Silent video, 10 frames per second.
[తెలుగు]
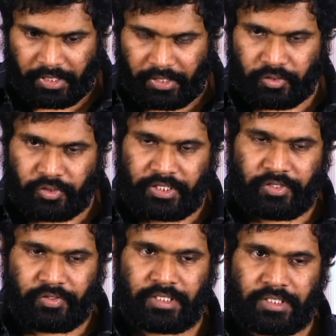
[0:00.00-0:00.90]
ఈరోజు
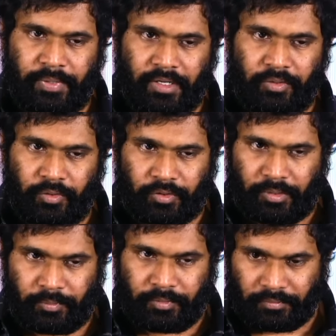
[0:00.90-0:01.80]
అచీవ్ చేశామని
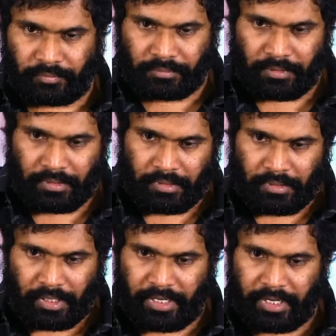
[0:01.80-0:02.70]
అనుకుంటున్నాము
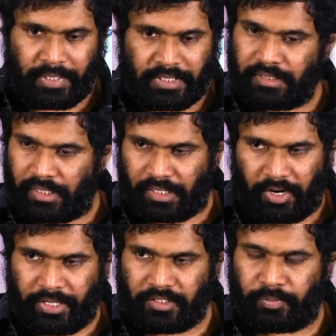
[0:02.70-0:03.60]
హండ్రెడ్ పర్సెంట్ అది
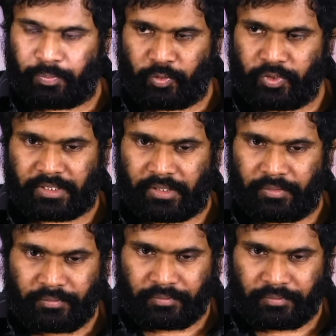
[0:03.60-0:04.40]
ఆడియన్స్ ప్రూవ్ చేశారు